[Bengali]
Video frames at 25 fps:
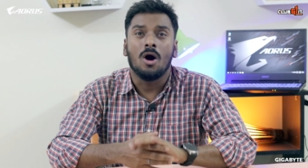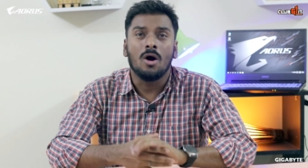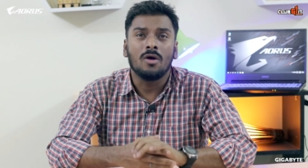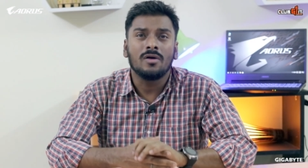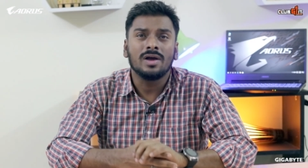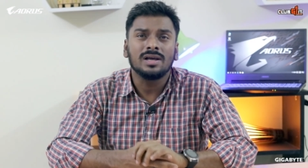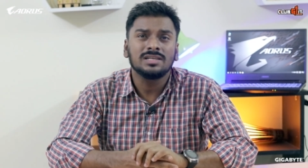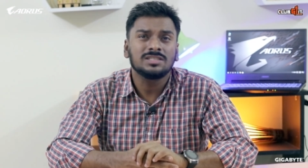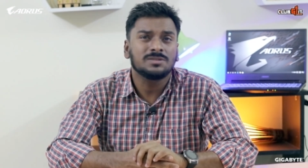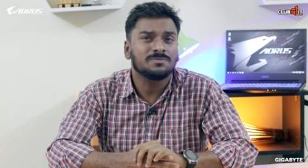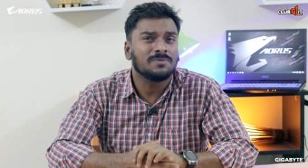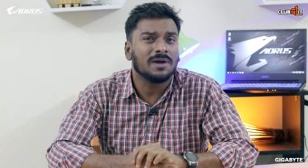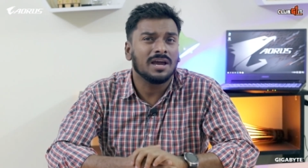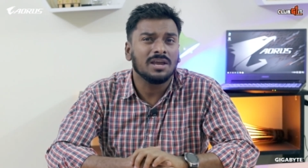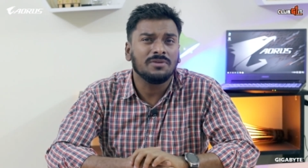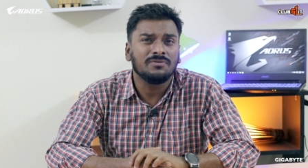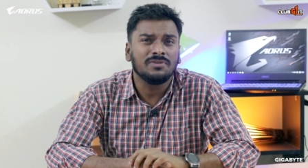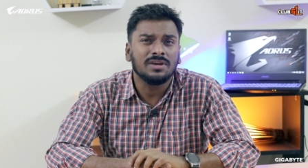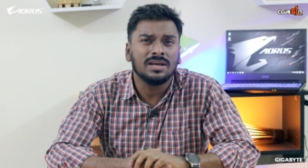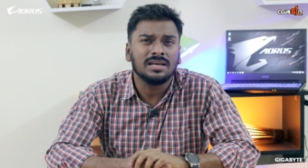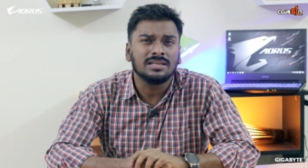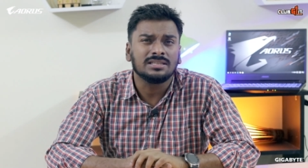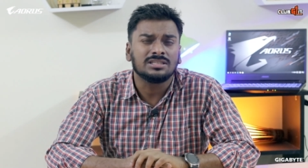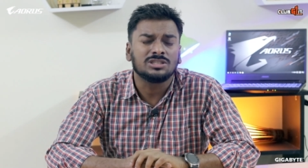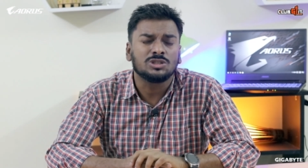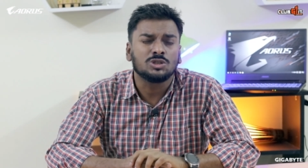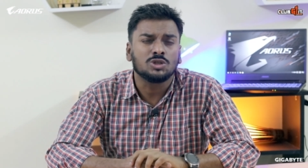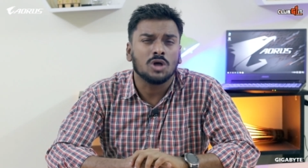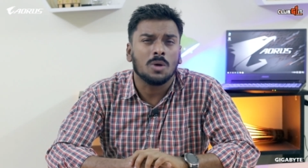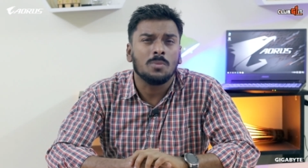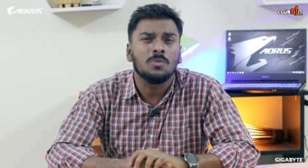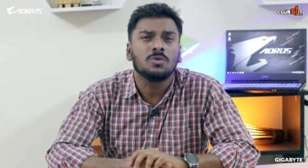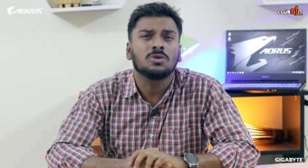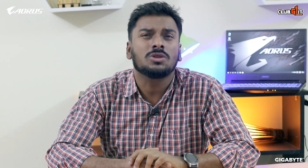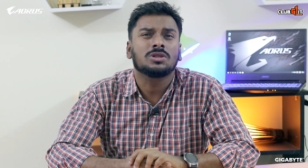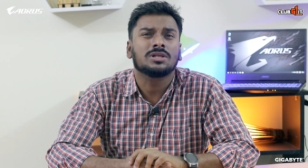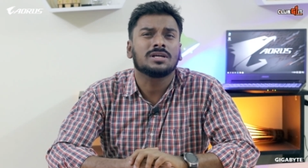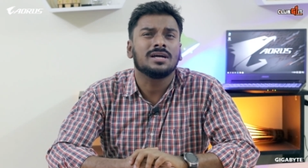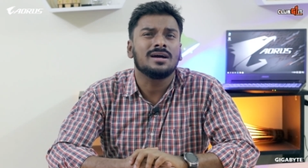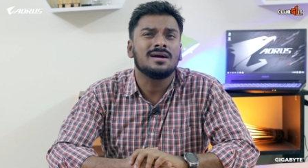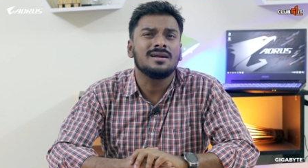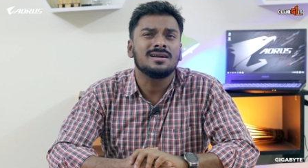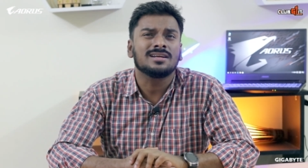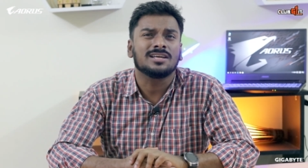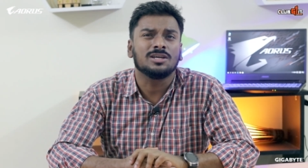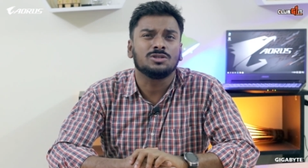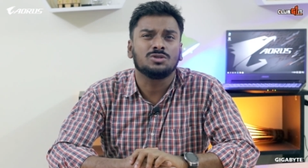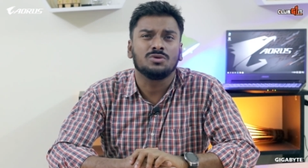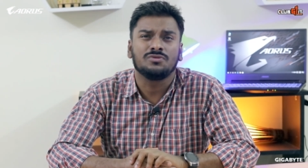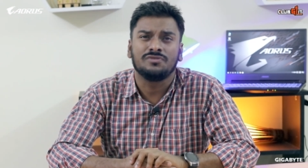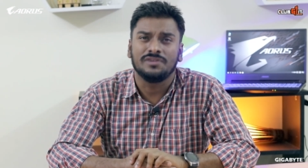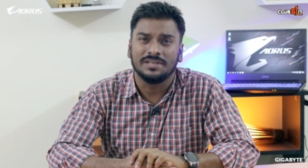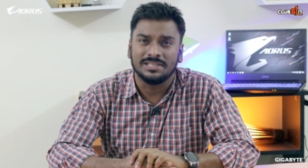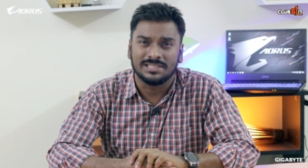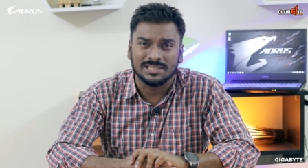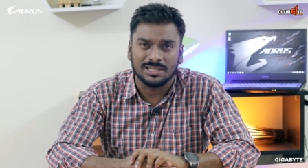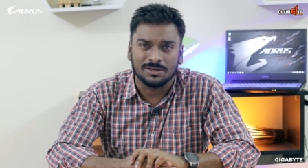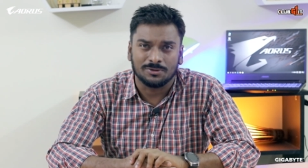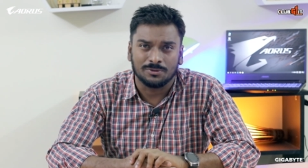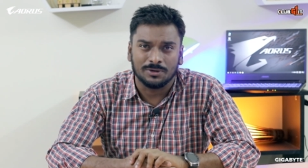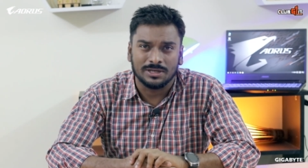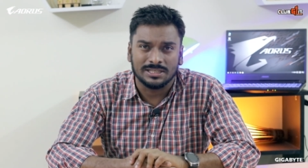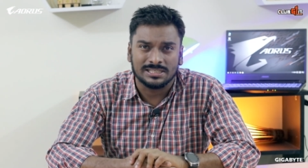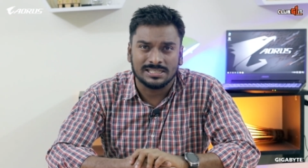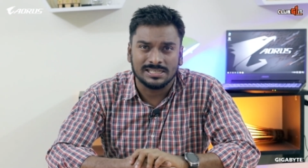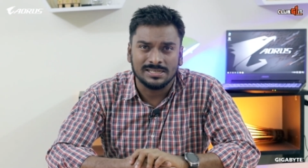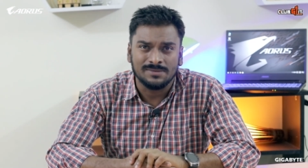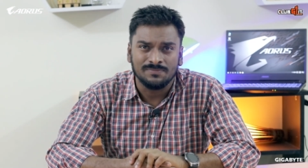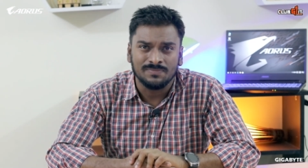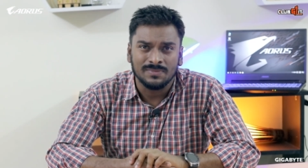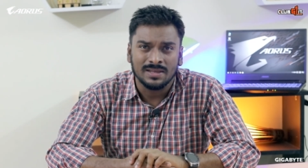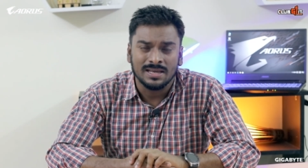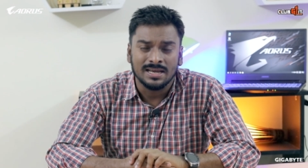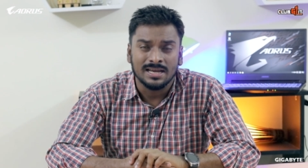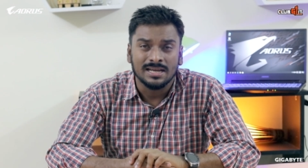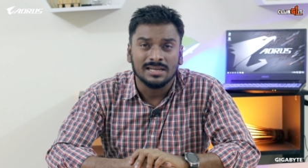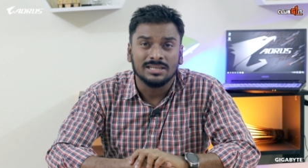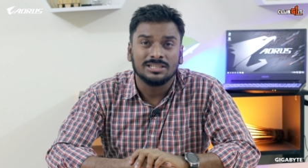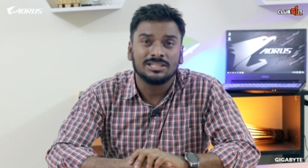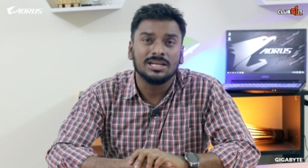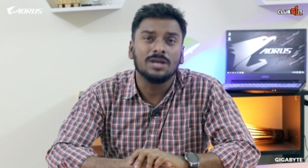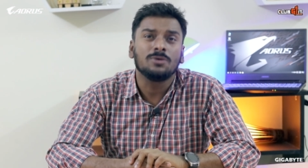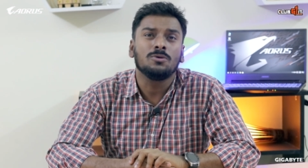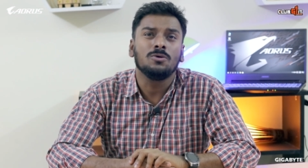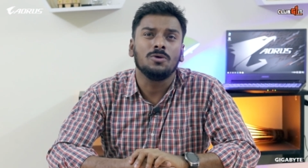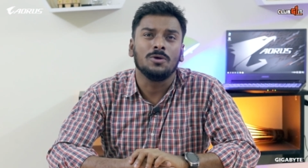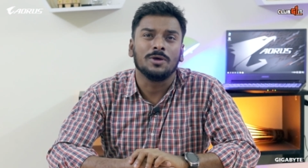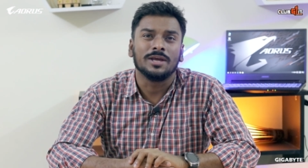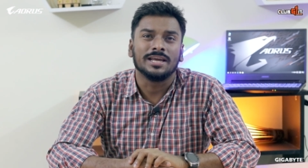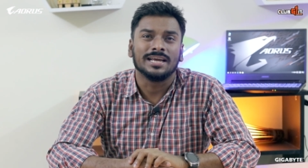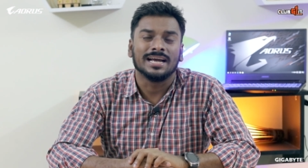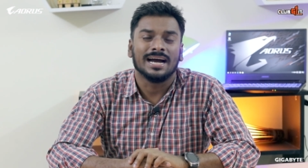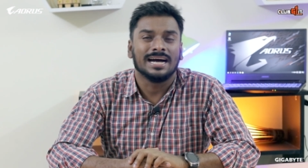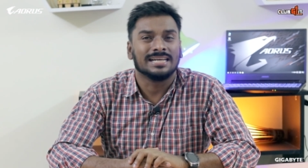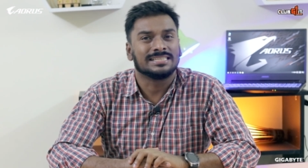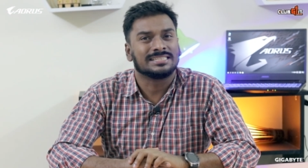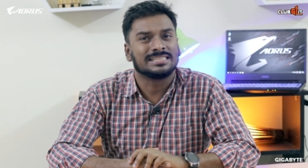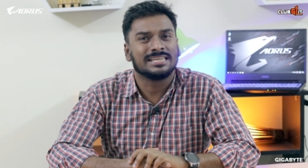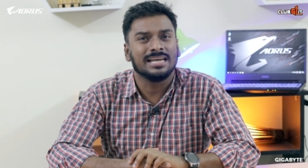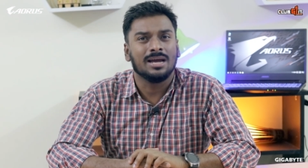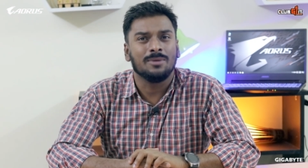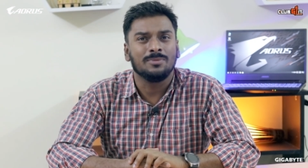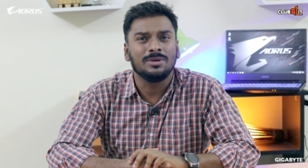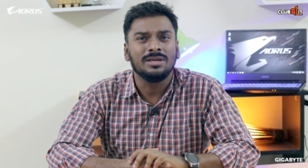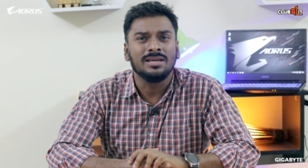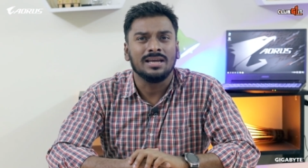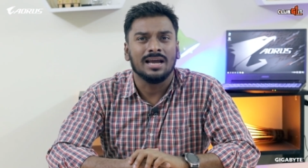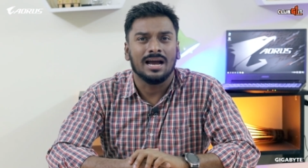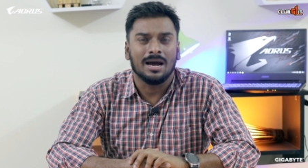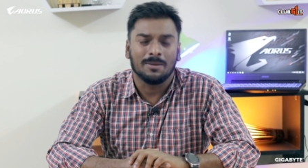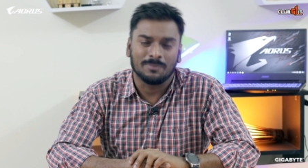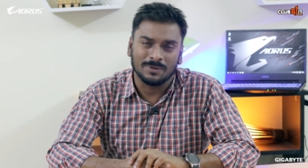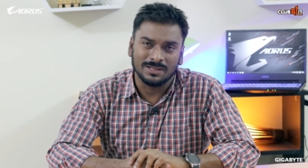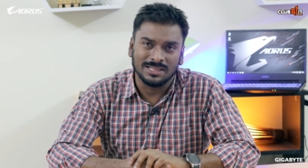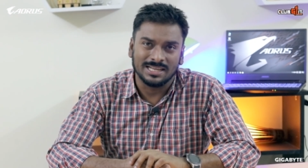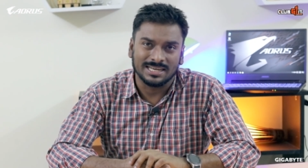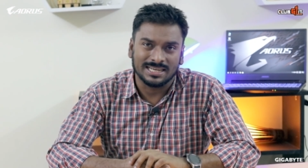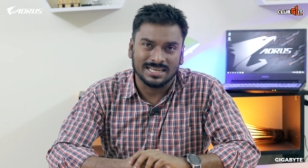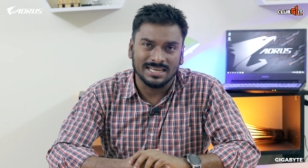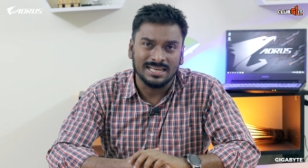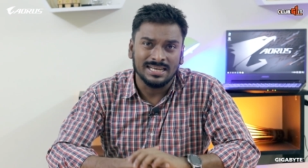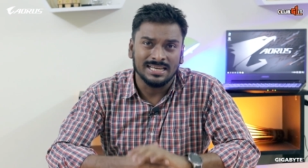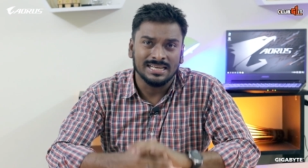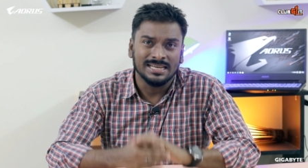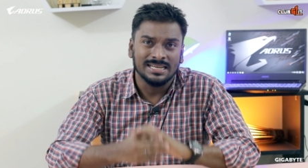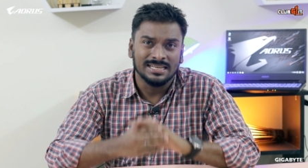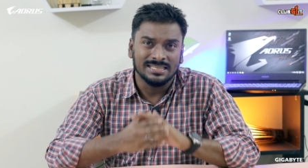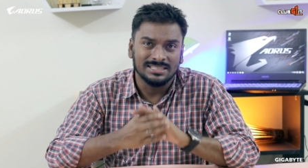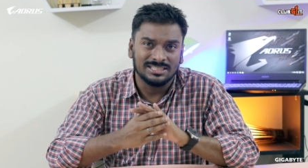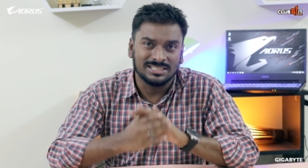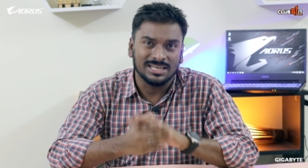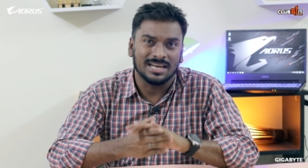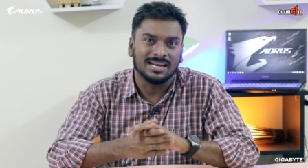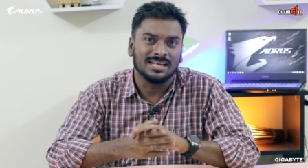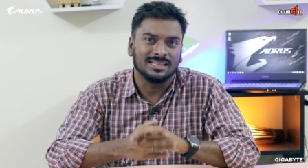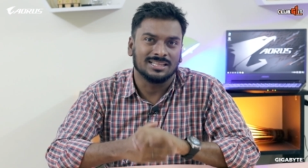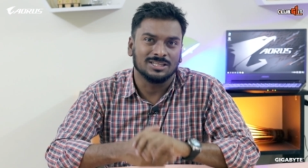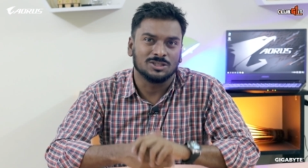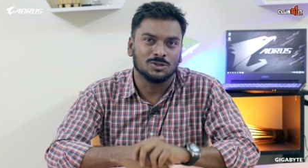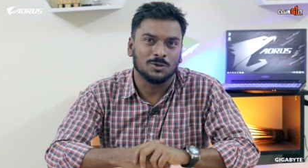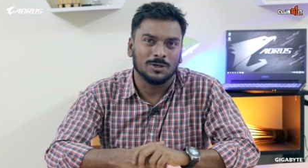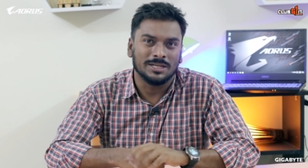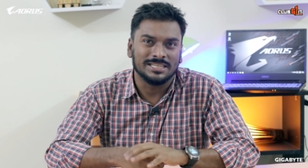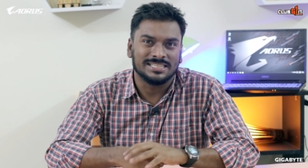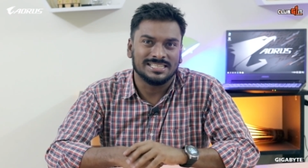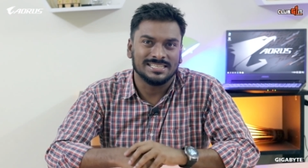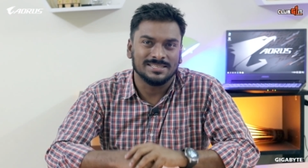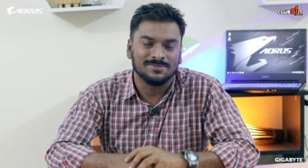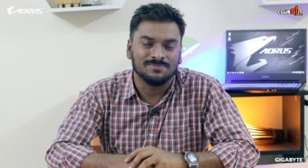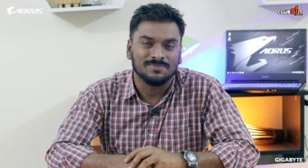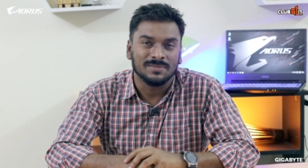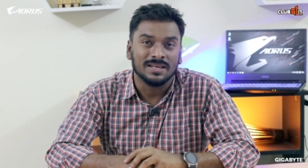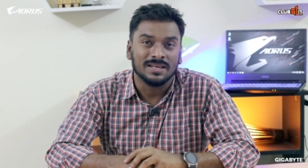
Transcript: অরাস ফাইভে চমৎকার কিছু ফিচার রয়েছে সেগুলোই আজকে আমি আপনাদেরকে জানাতে চলেছি